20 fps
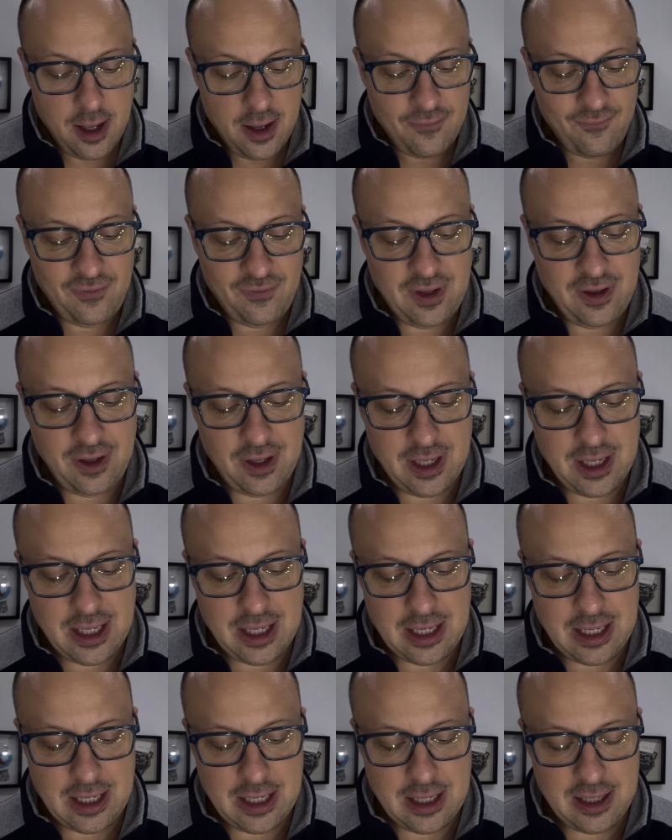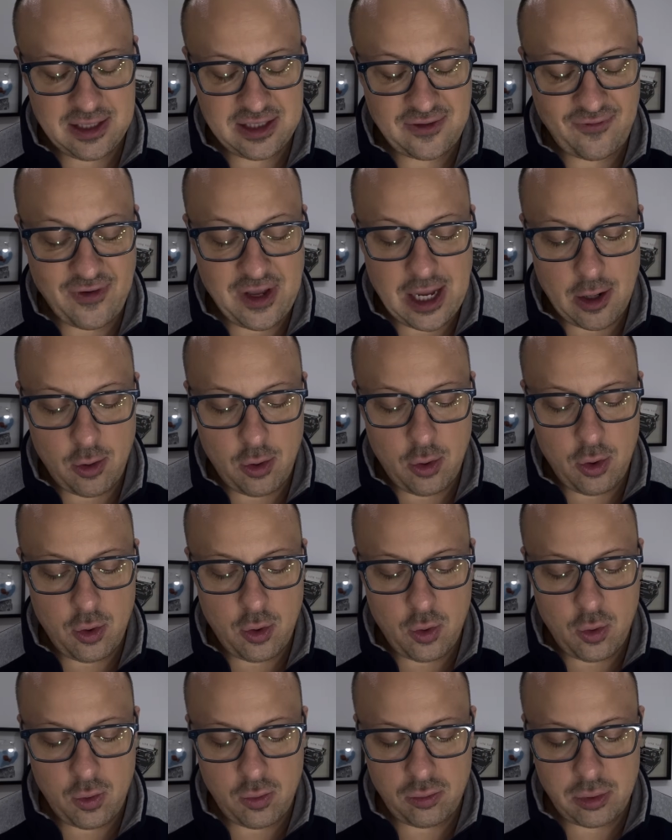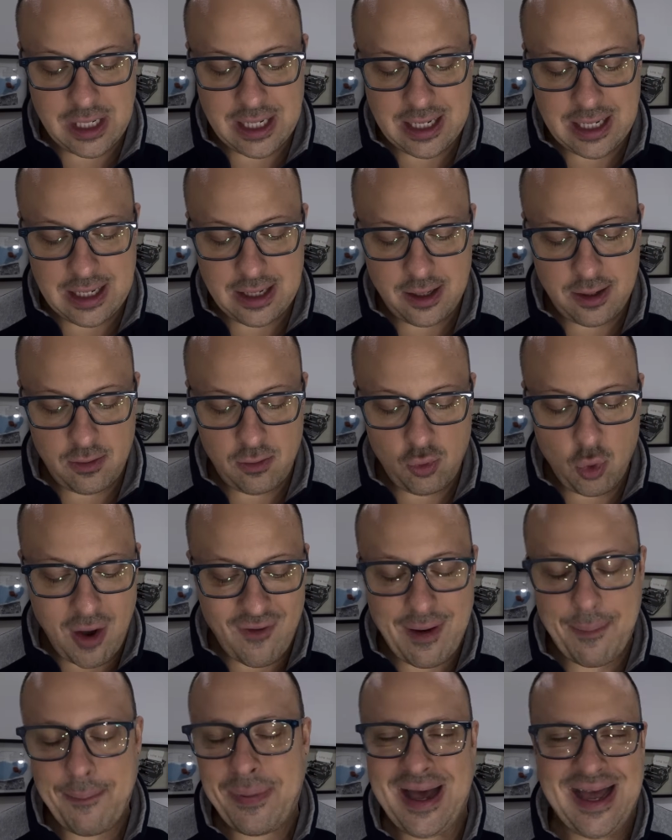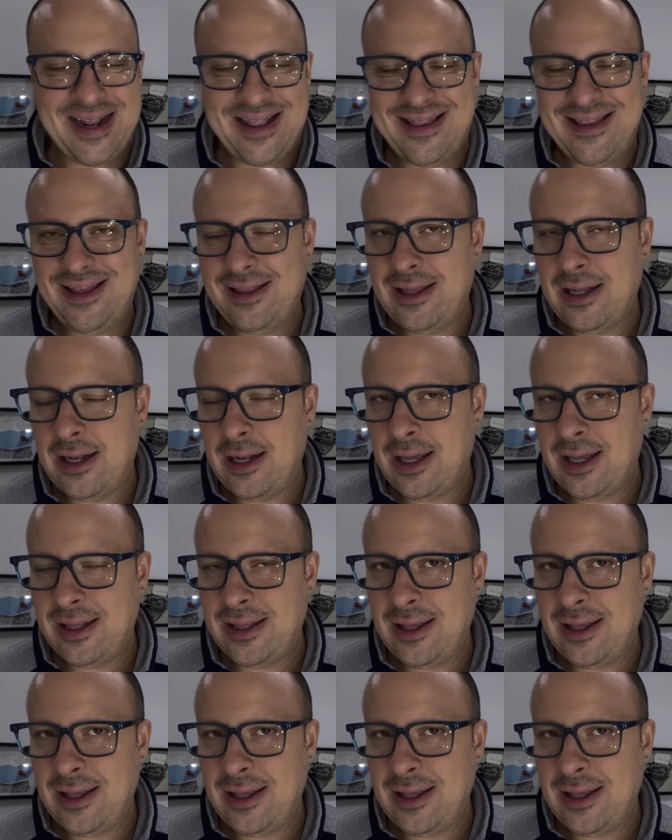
vi eh, svelo una nuova parte del,